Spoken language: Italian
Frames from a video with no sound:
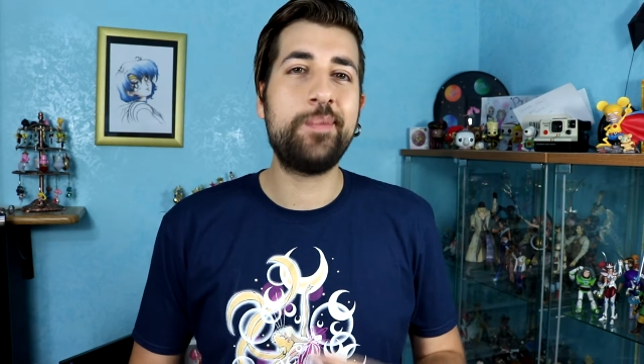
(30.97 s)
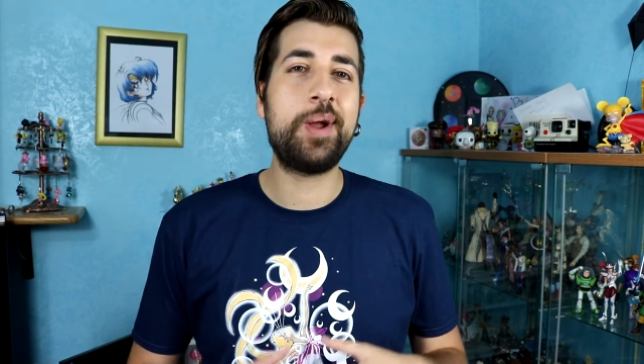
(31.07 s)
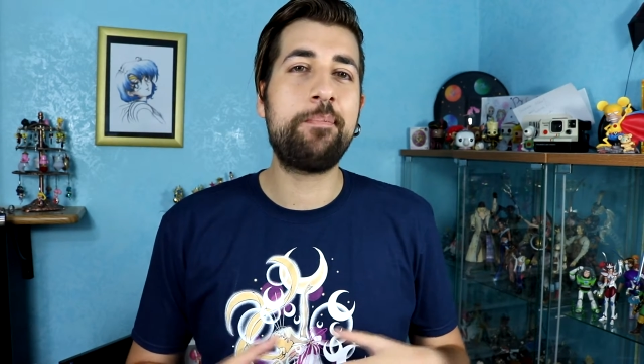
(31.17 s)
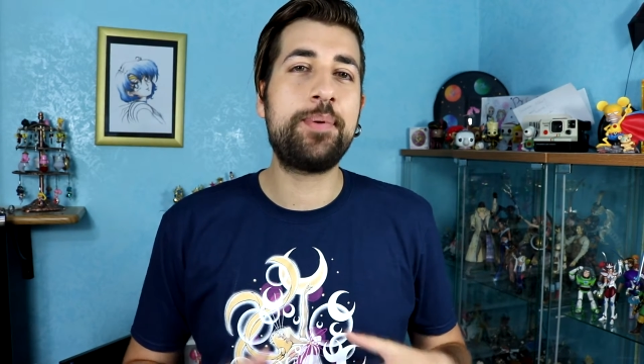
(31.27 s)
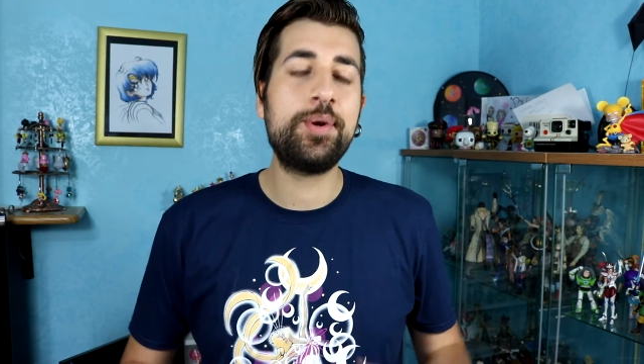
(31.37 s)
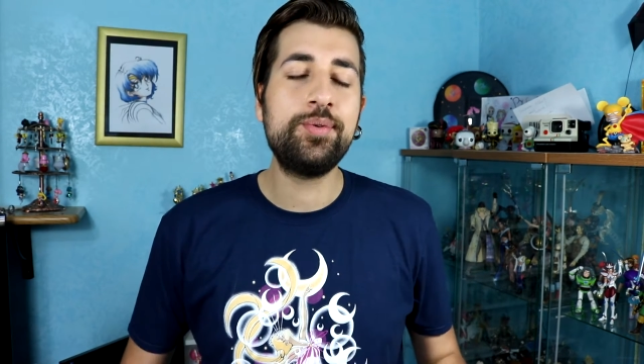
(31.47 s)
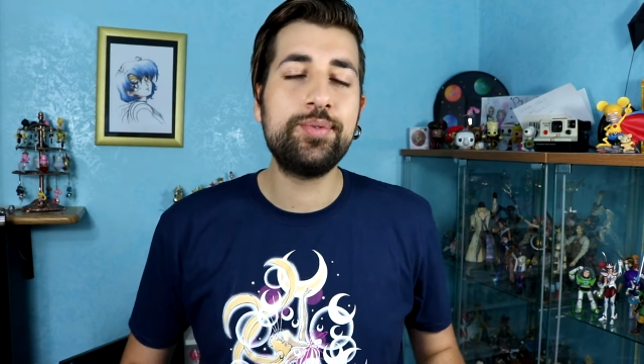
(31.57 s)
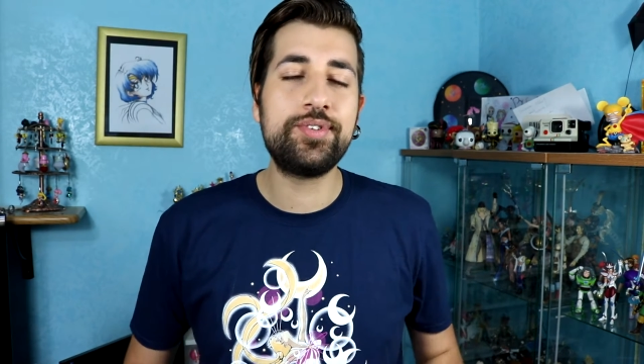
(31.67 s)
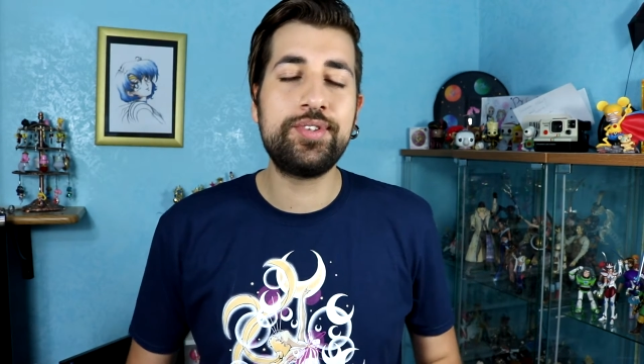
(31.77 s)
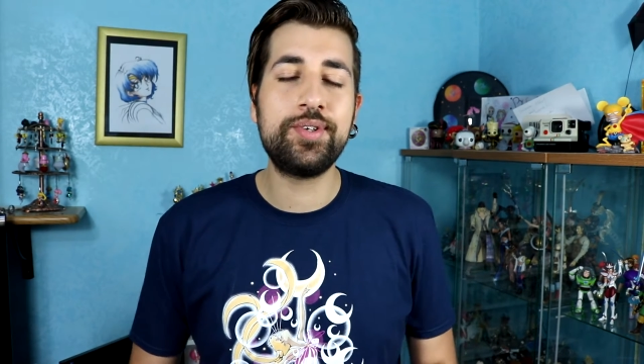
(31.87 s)
una
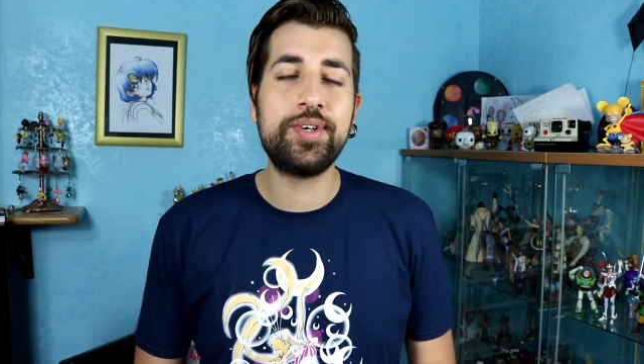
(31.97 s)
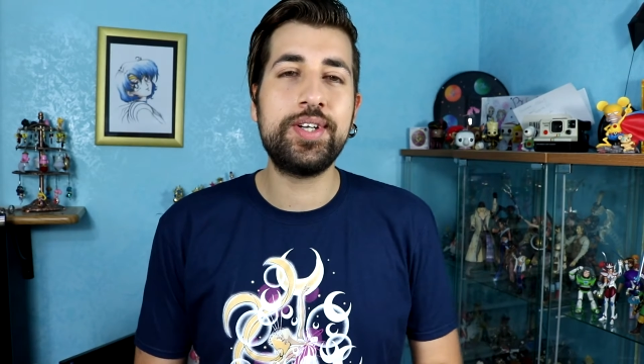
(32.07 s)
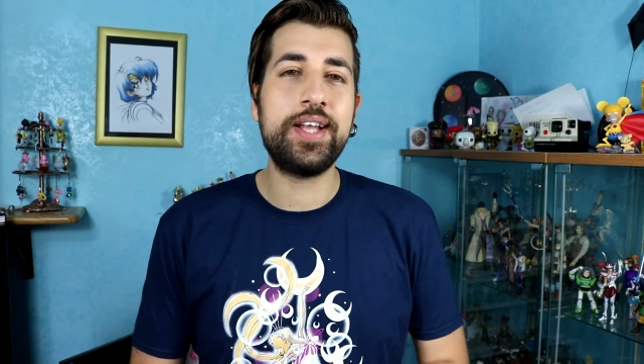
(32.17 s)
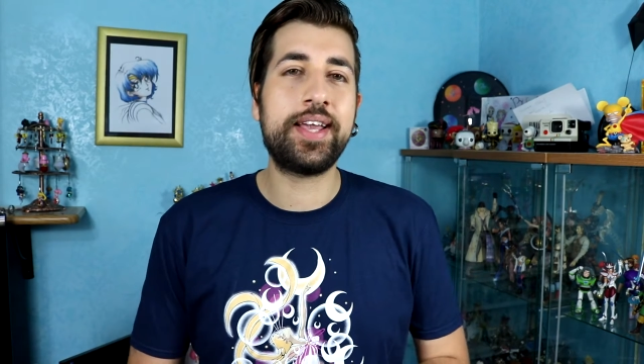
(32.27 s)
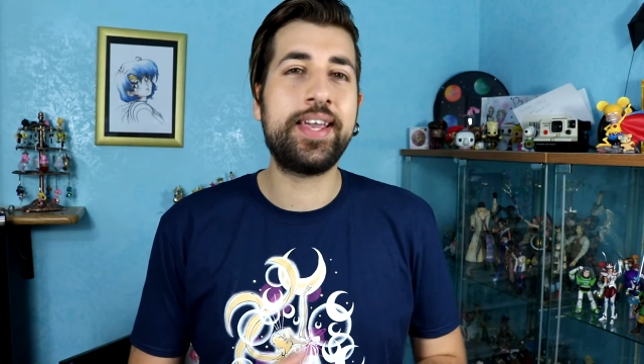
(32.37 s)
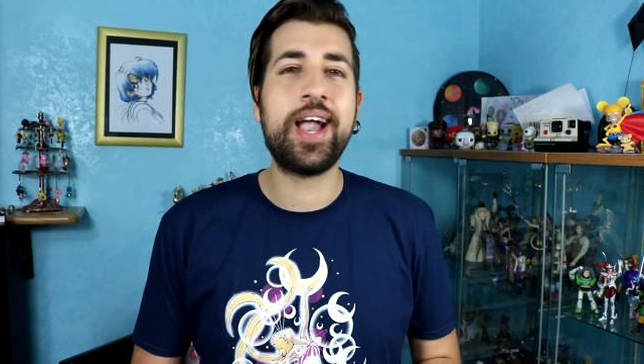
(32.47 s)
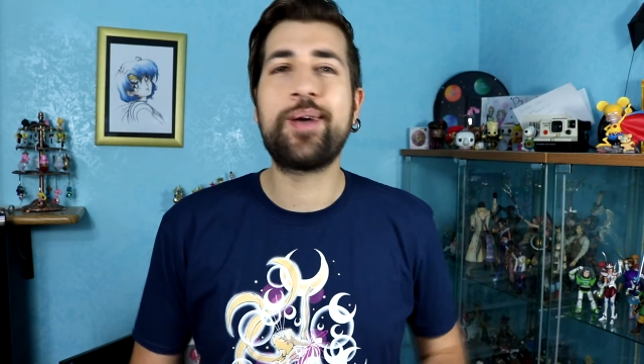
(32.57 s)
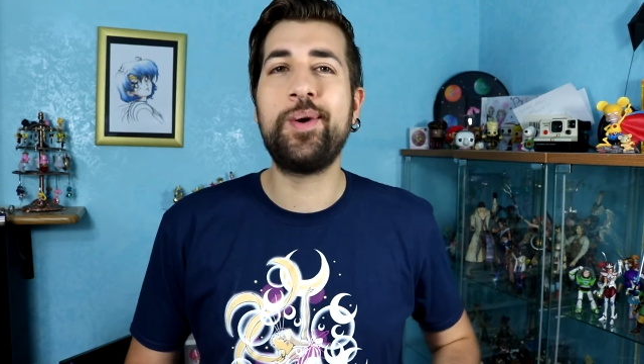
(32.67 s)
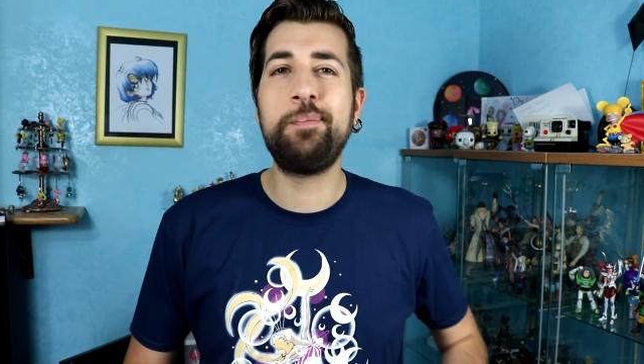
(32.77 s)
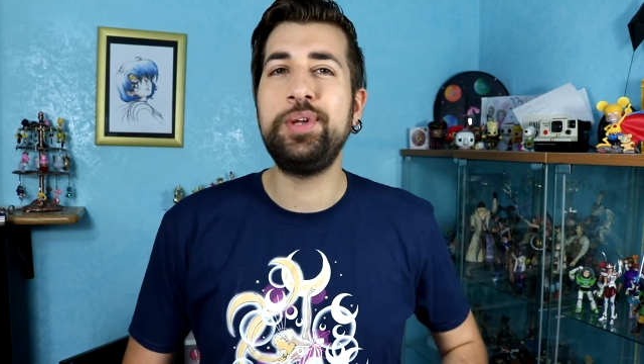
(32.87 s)
produzione che
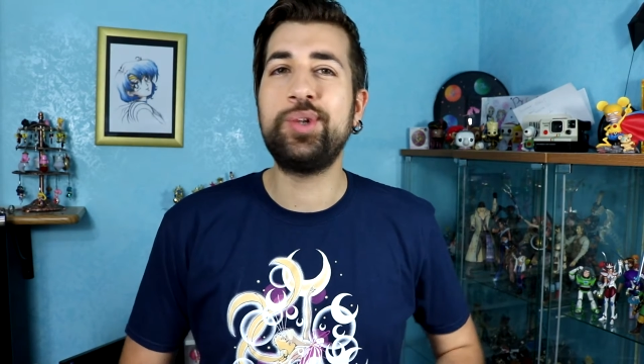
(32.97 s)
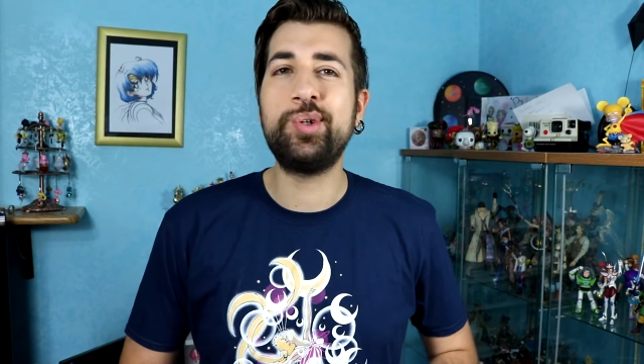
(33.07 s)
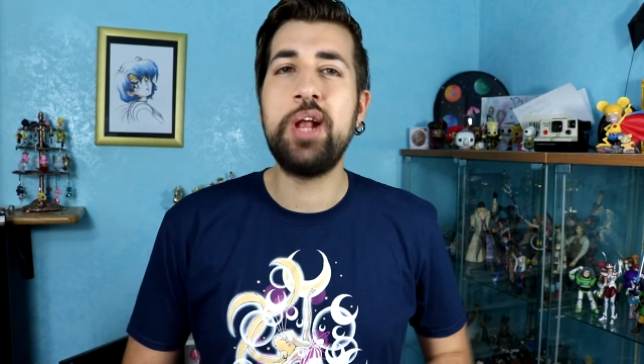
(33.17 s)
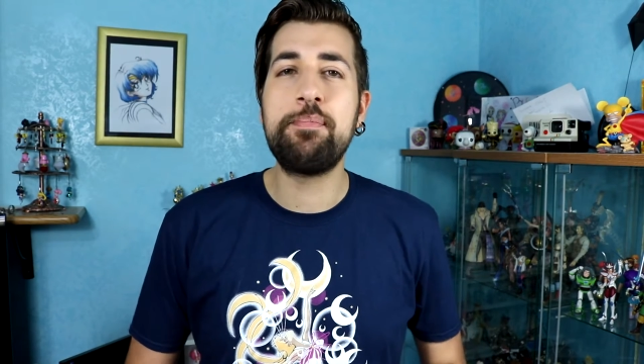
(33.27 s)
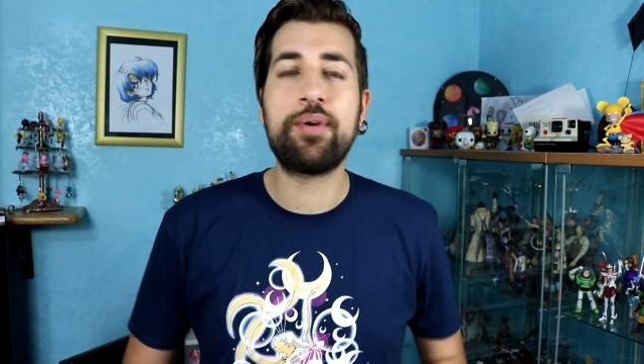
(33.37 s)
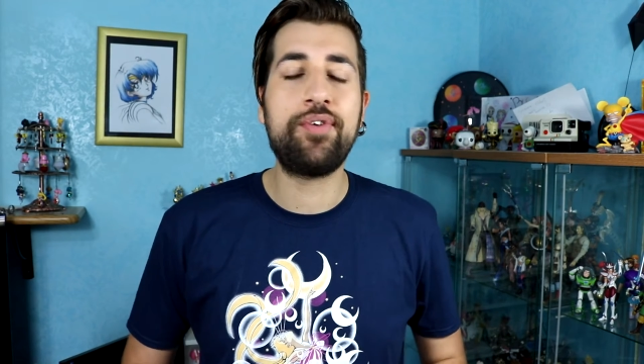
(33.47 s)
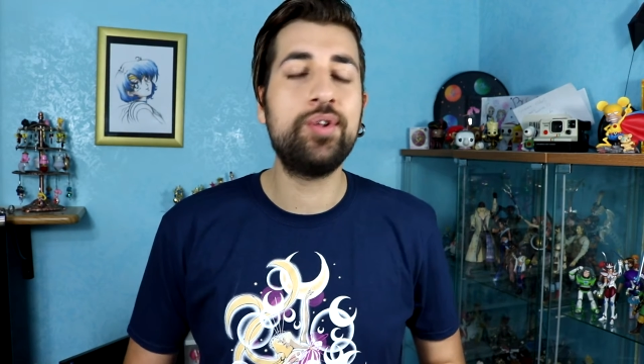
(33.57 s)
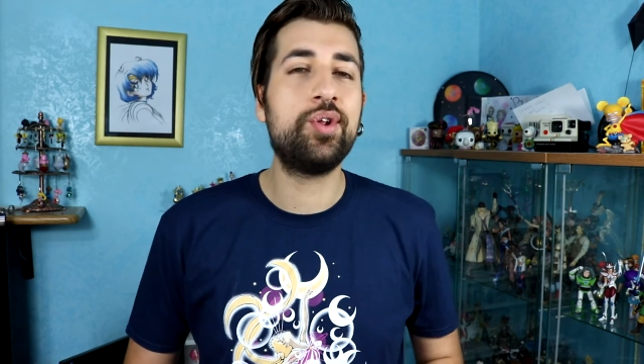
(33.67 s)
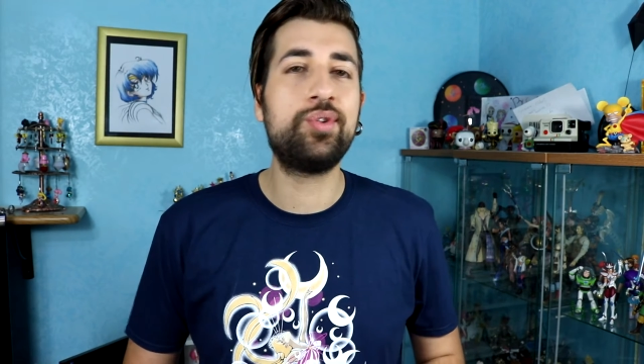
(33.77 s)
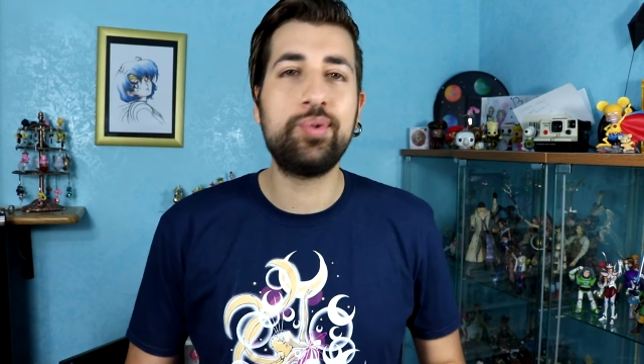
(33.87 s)
ha colpito nel
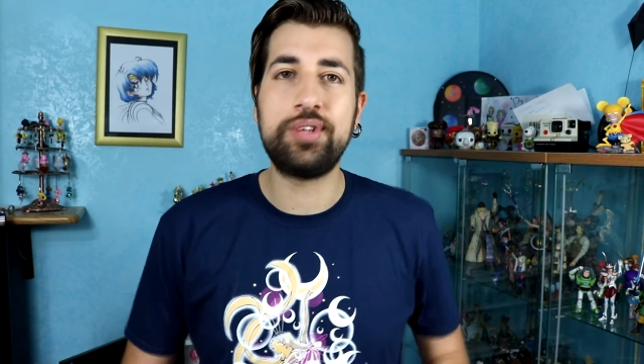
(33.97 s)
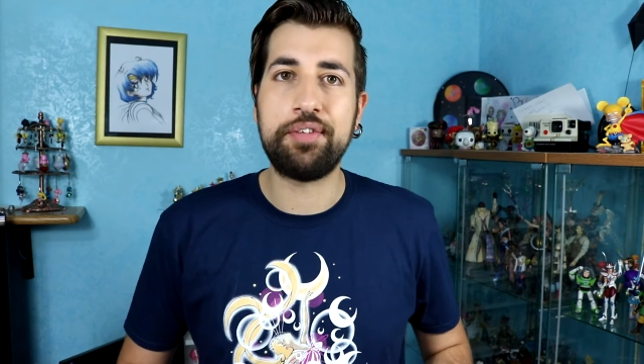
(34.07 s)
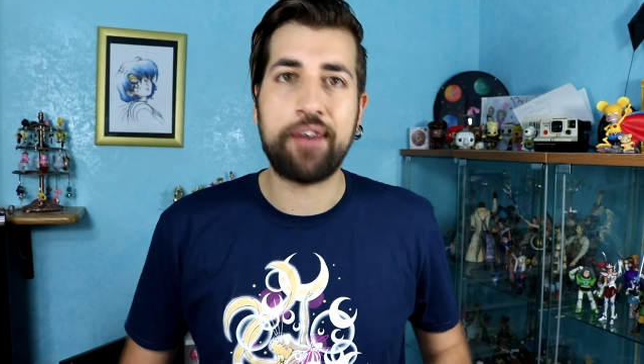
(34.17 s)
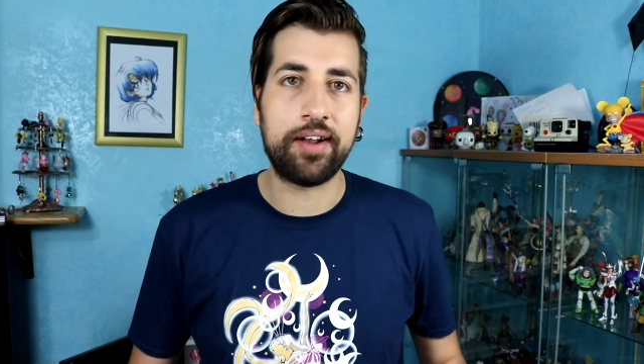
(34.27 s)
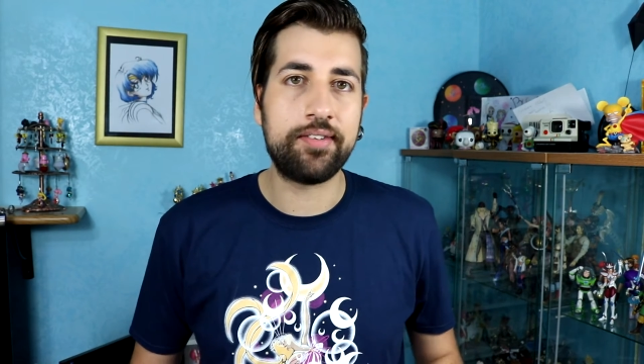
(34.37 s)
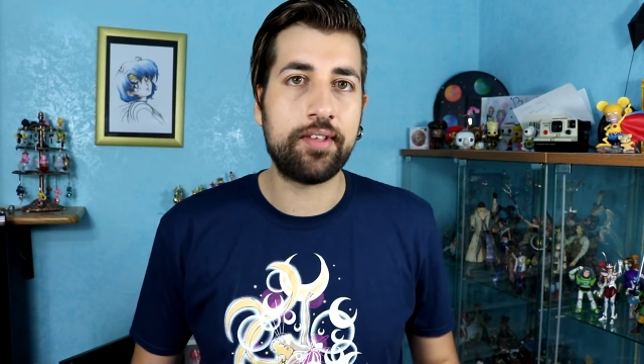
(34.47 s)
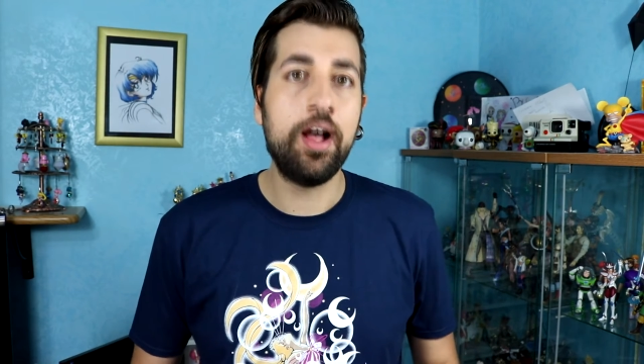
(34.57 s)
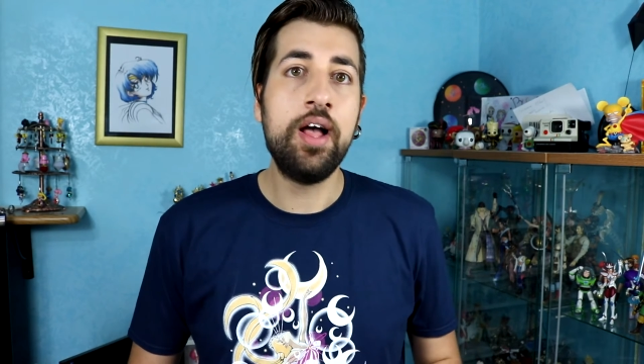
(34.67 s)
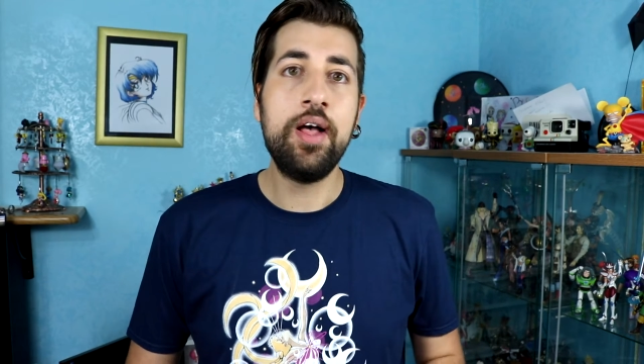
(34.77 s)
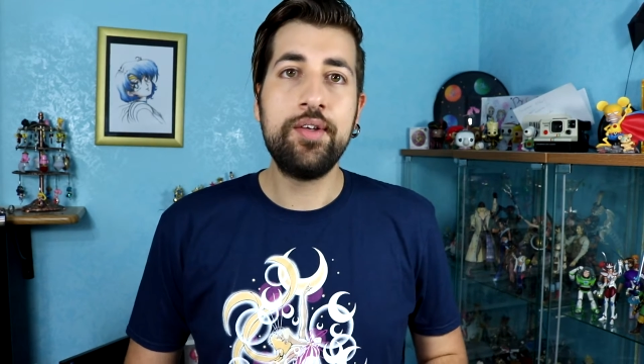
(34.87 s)
profondo tutti i fans.